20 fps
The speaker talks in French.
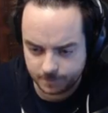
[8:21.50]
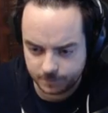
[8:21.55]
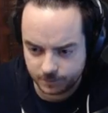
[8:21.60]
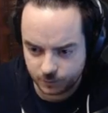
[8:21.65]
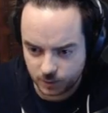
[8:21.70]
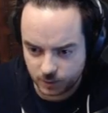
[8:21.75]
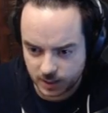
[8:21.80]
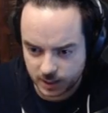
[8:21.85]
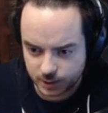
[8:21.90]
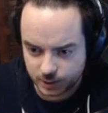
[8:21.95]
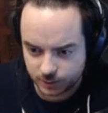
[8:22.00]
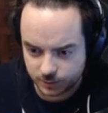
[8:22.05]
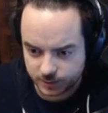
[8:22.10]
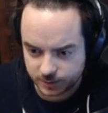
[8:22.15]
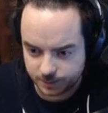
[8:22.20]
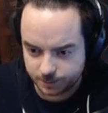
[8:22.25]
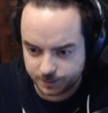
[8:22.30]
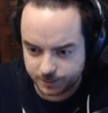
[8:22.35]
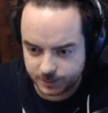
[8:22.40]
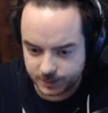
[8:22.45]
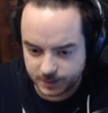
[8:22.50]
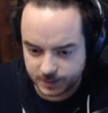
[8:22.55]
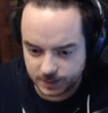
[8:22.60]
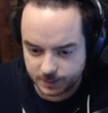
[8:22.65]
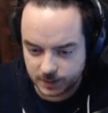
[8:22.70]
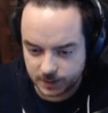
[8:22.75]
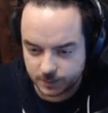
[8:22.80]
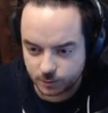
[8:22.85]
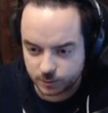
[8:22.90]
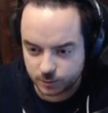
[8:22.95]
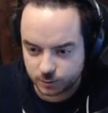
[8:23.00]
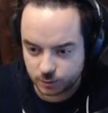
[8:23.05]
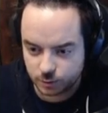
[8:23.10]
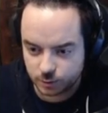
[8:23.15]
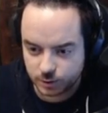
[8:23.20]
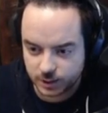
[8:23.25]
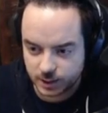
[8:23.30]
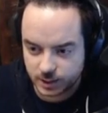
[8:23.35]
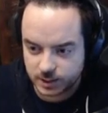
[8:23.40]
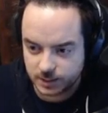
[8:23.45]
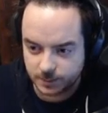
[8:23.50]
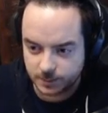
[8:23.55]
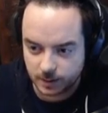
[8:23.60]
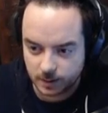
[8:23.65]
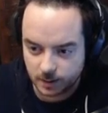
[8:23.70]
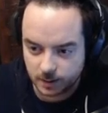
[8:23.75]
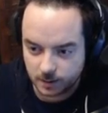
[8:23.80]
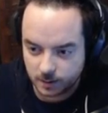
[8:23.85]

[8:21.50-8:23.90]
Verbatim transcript: De l'argent, c'est typiquement ce que je ne cherchais pas.